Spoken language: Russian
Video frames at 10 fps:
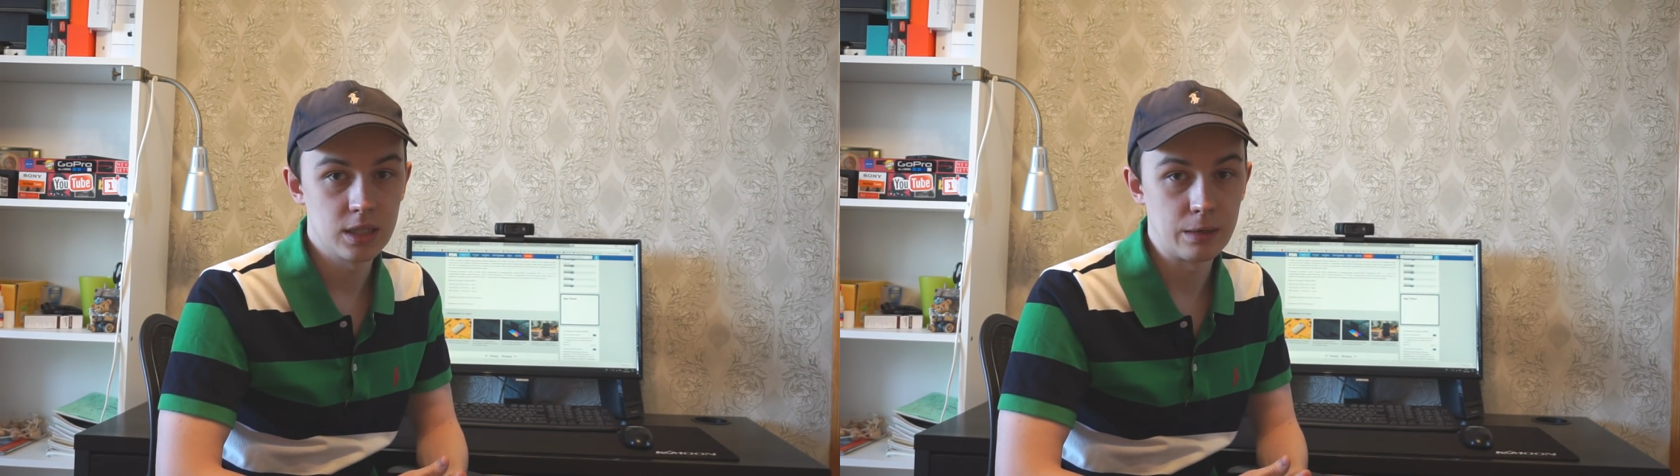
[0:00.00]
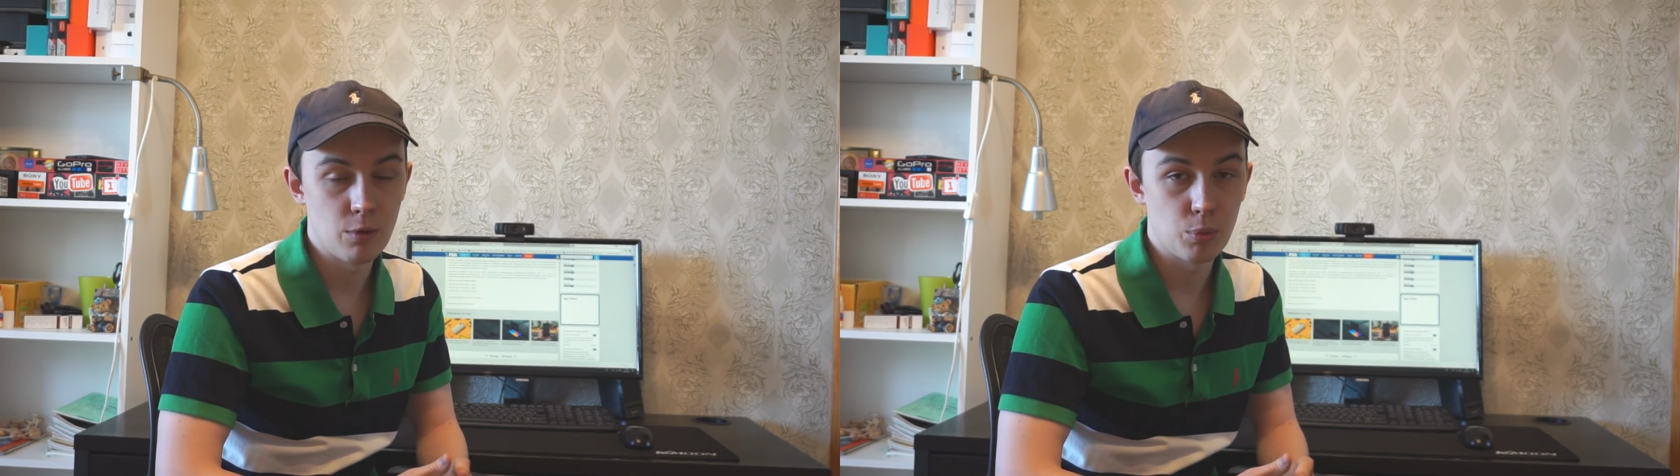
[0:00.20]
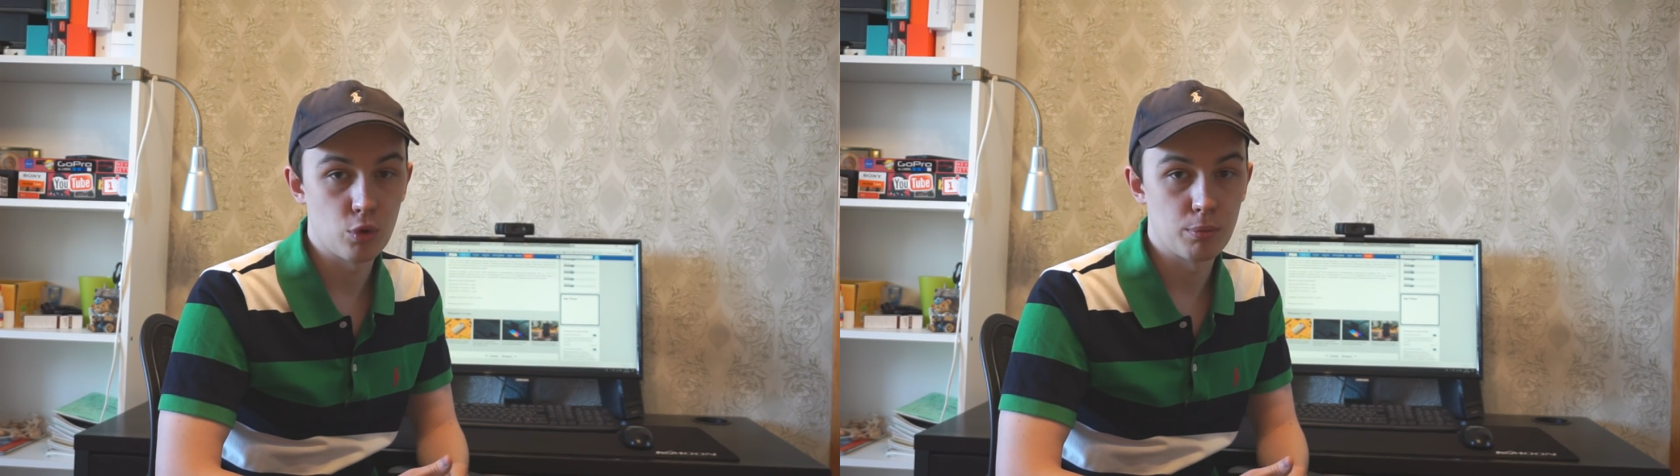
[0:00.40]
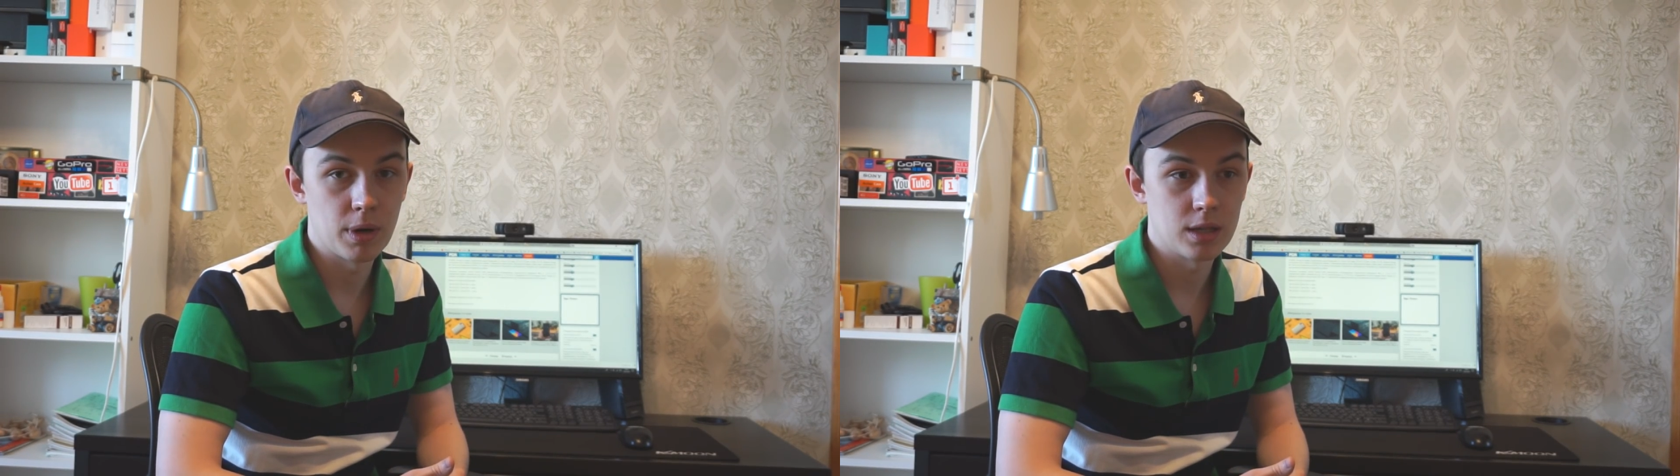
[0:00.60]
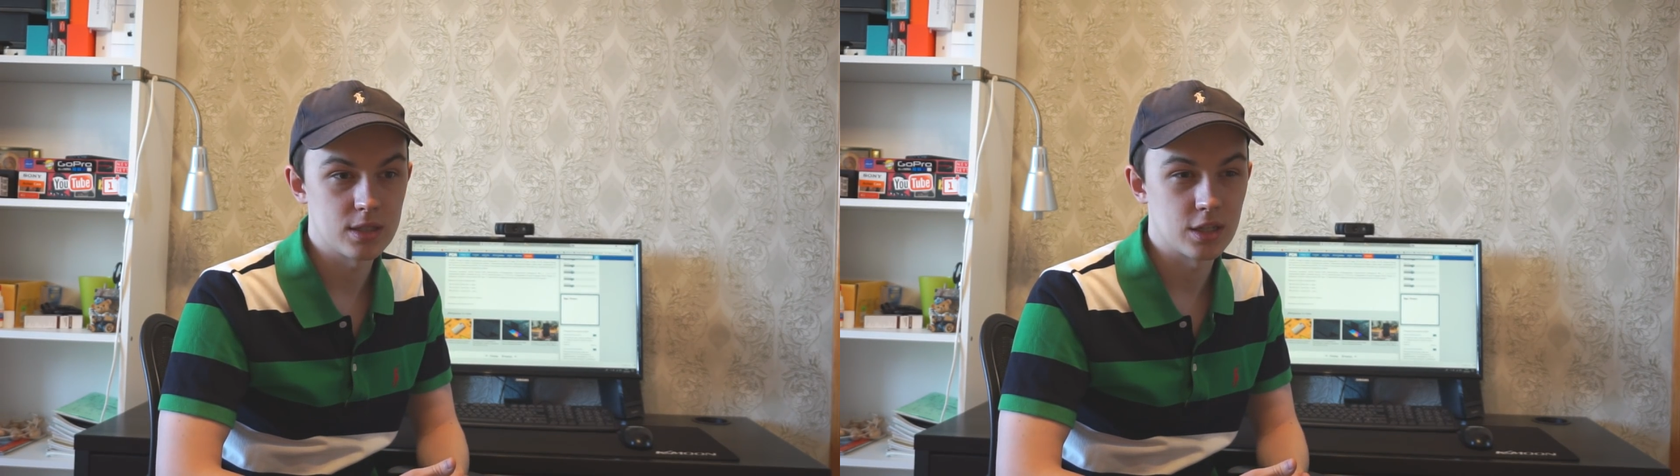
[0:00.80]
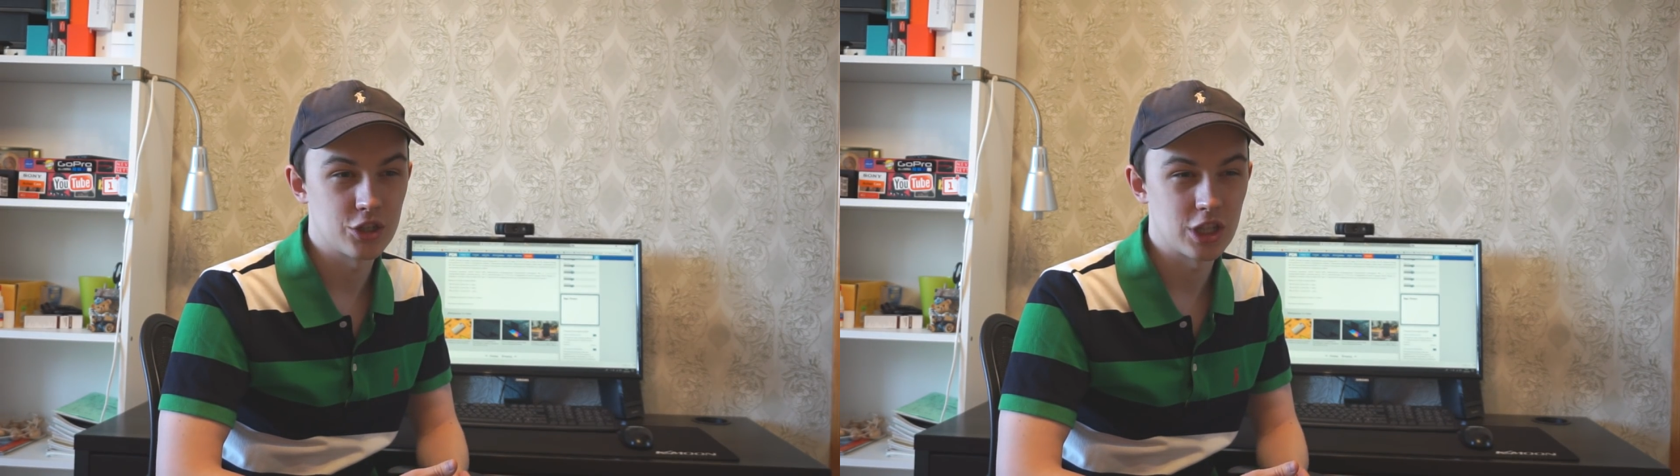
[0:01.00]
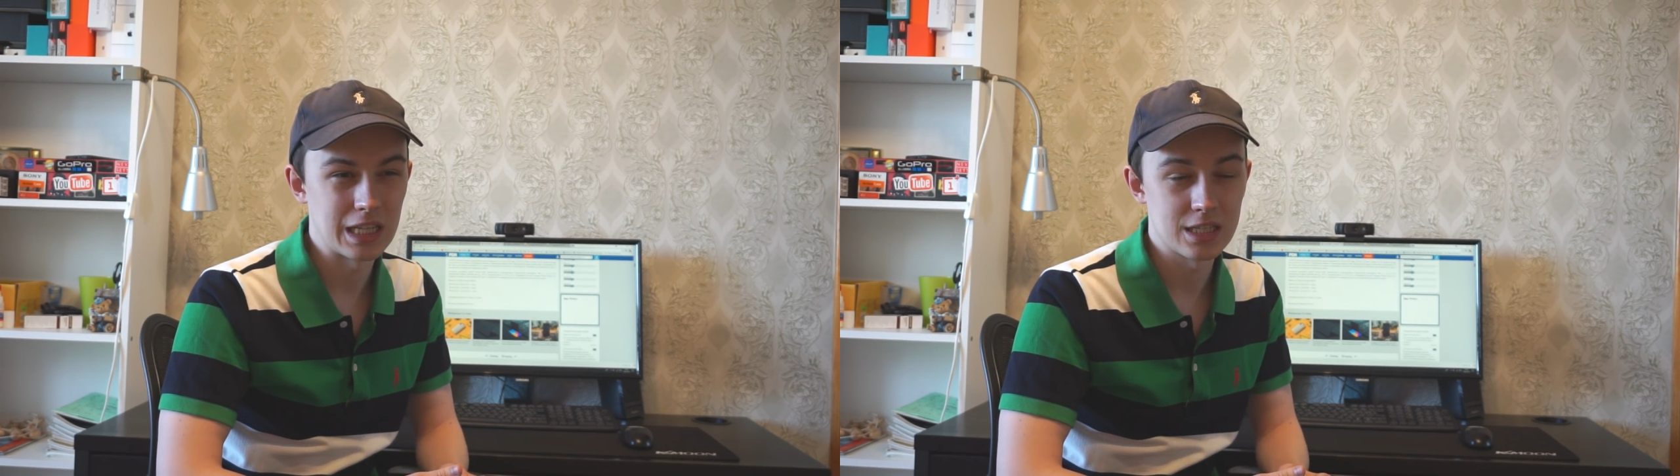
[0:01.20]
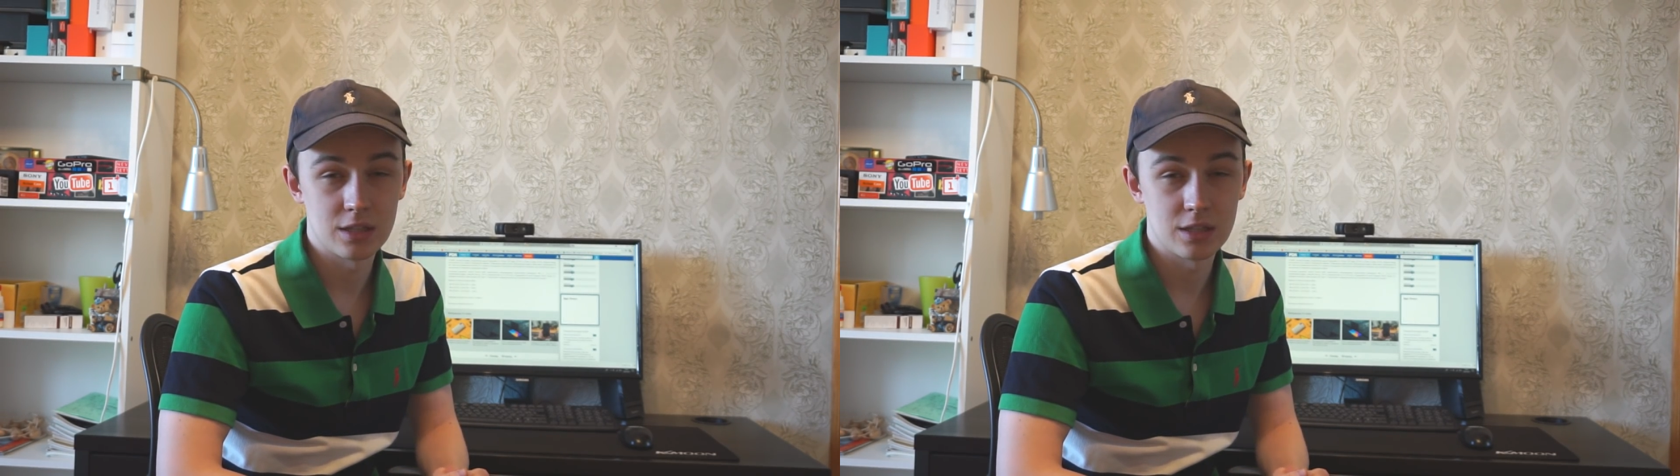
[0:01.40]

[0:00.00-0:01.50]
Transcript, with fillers: я его покупал сначала